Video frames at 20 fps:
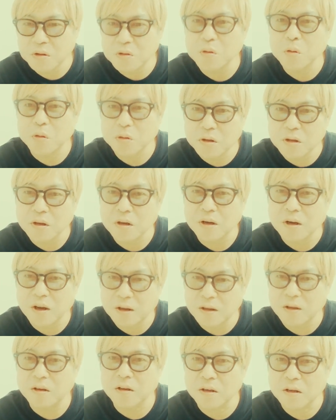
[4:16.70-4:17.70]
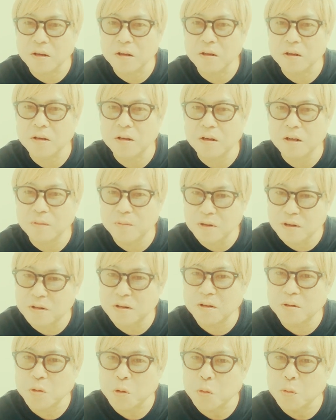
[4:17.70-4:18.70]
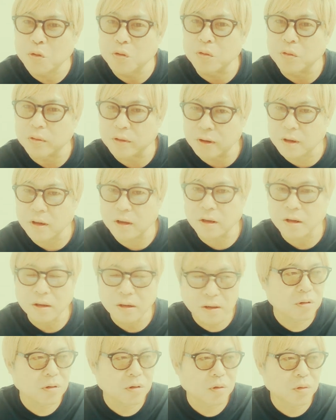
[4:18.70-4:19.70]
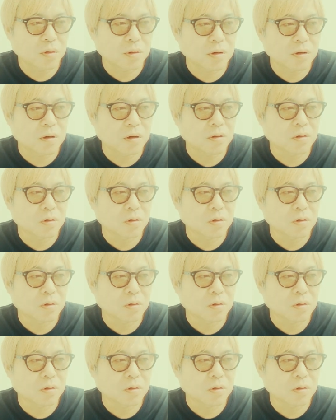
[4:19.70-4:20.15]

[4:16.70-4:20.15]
る以上にかなり厳しいと思うので、医療機